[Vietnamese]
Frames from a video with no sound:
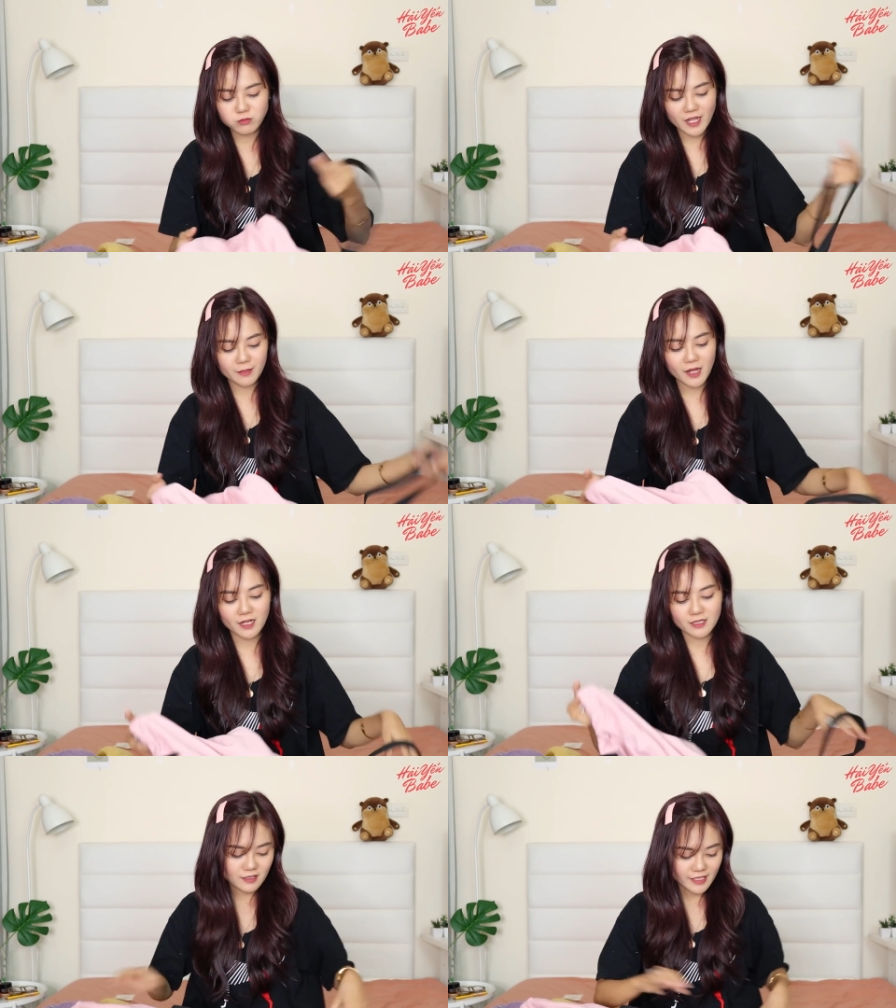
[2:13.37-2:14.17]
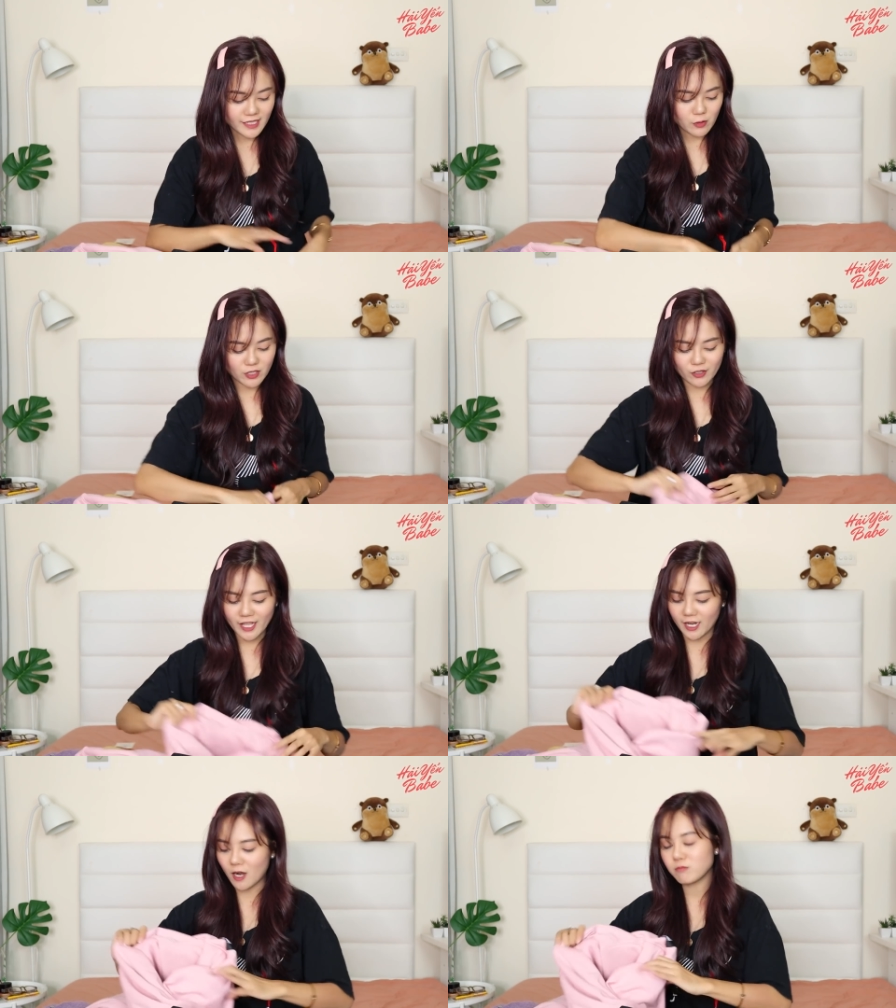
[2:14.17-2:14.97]
đông đến mà người yêu thì có
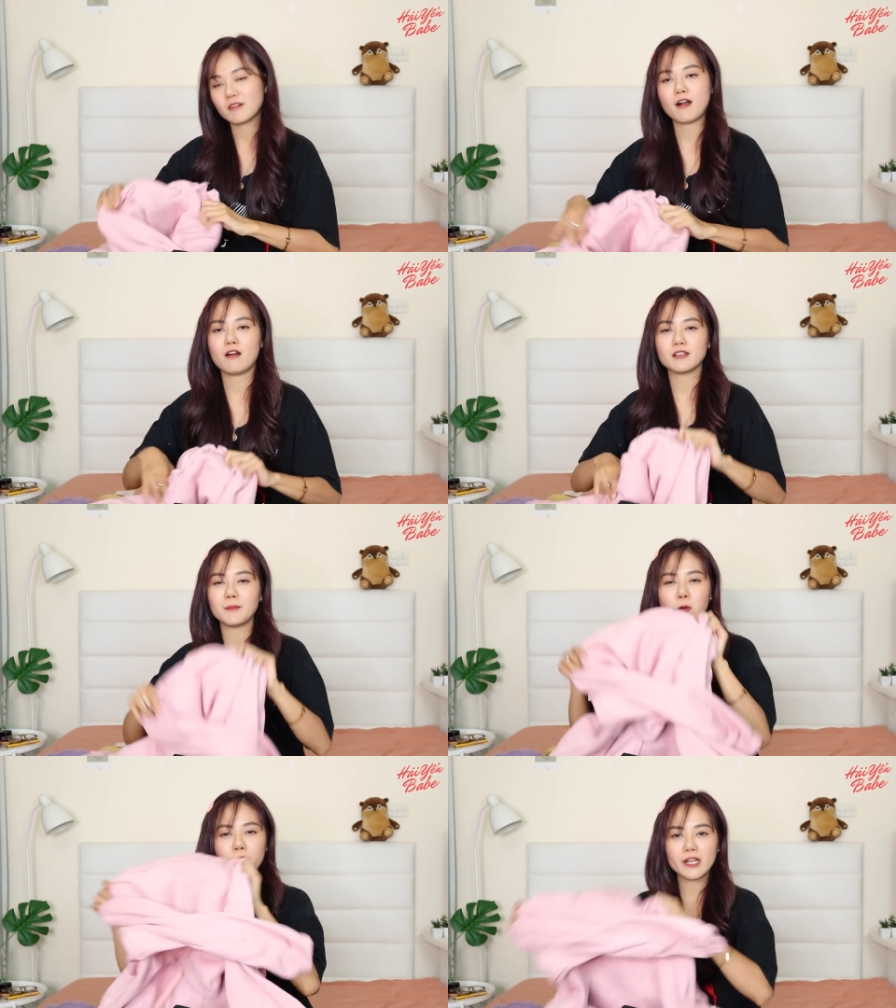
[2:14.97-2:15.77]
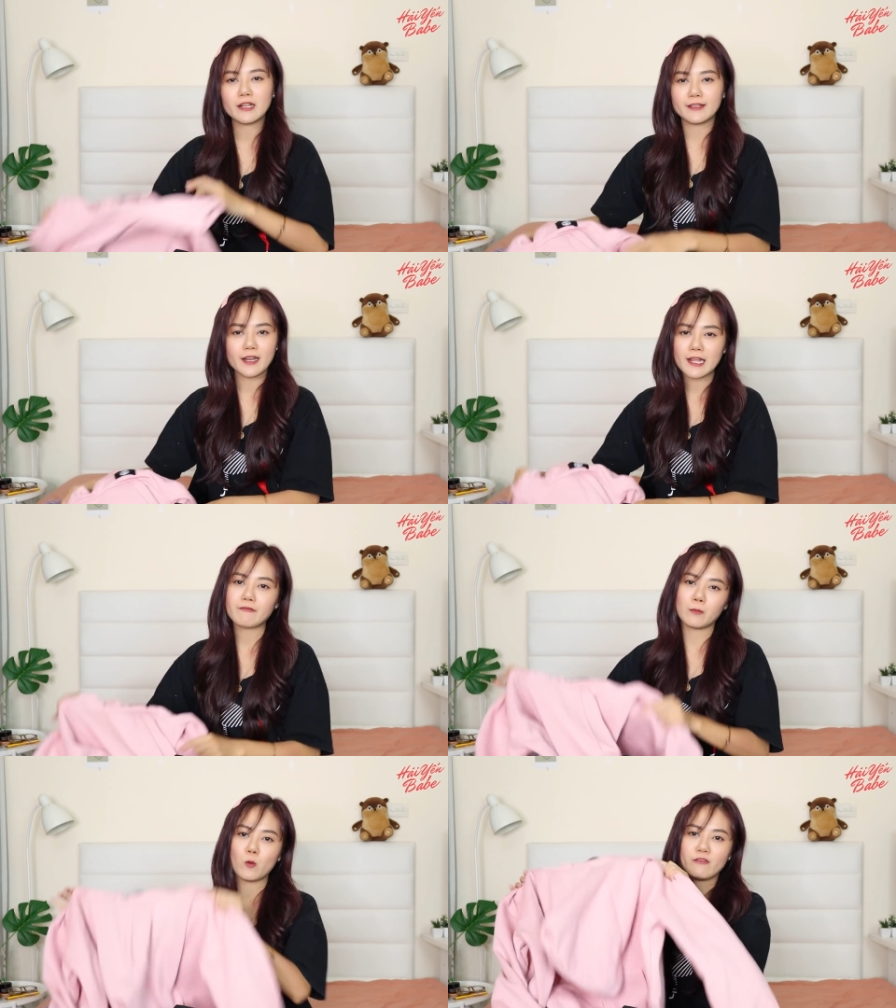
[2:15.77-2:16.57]
thể không có nhưng mà hoodie thì nhất định
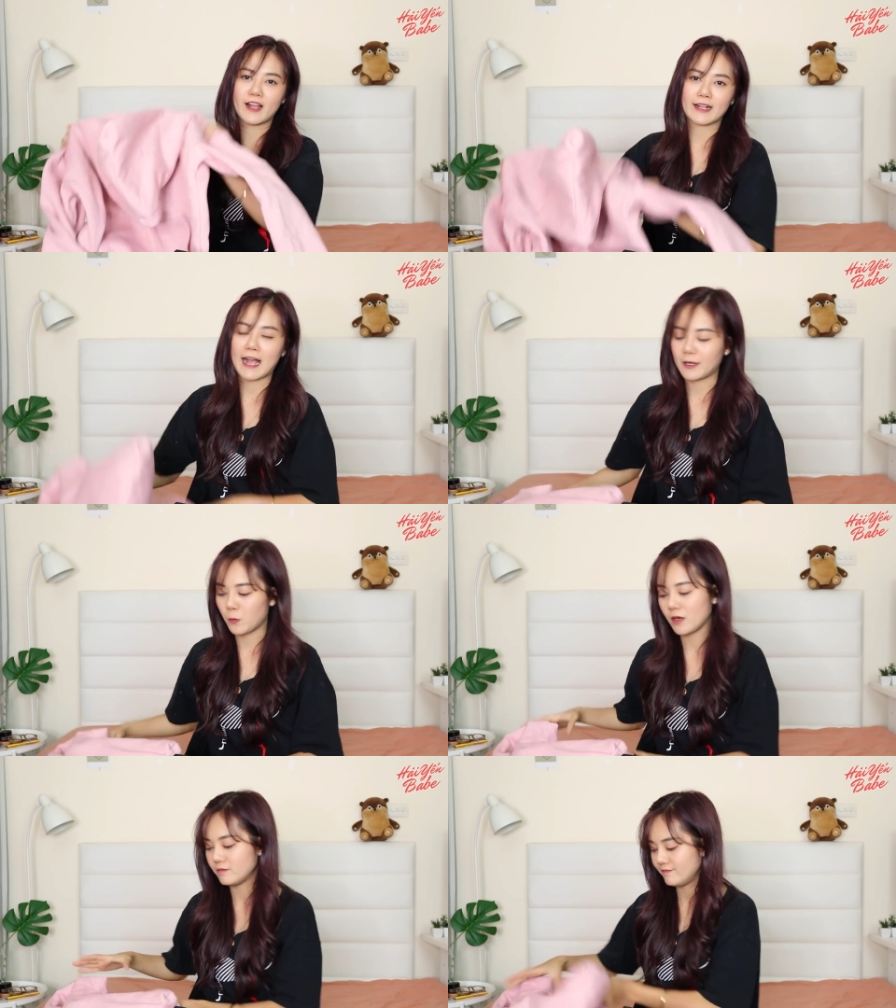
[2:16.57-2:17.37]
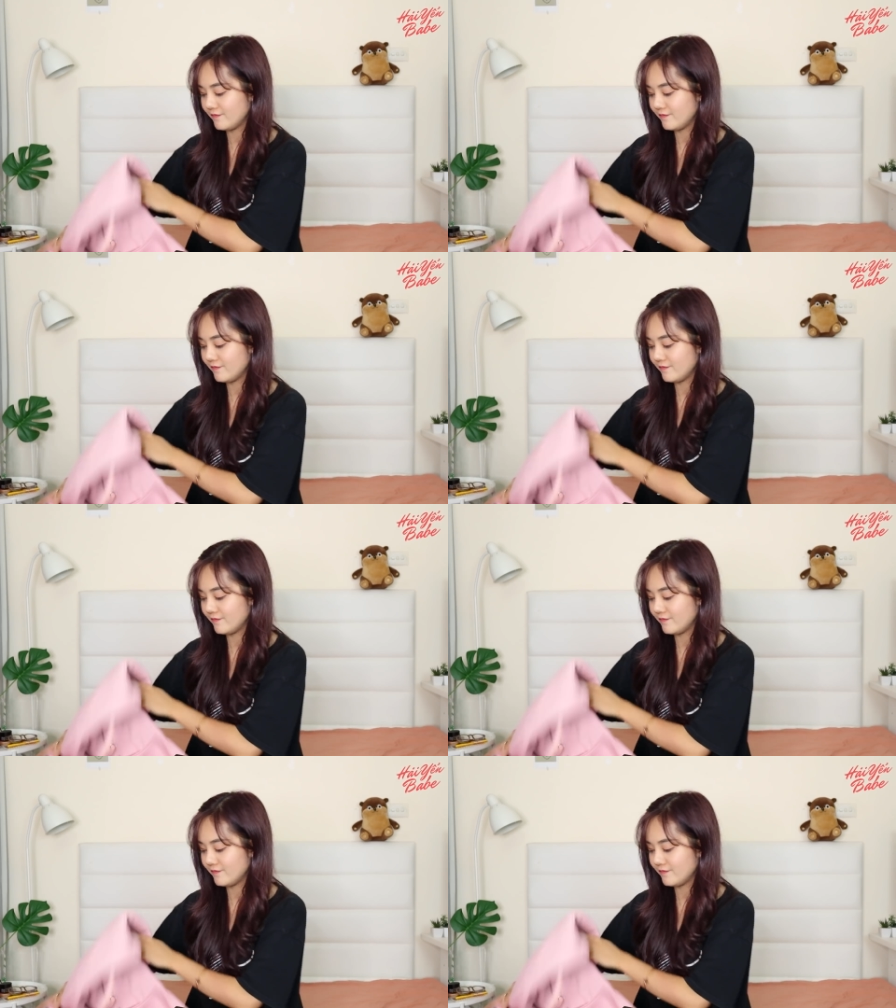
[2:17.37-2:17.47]
phải mua vài cái đúng không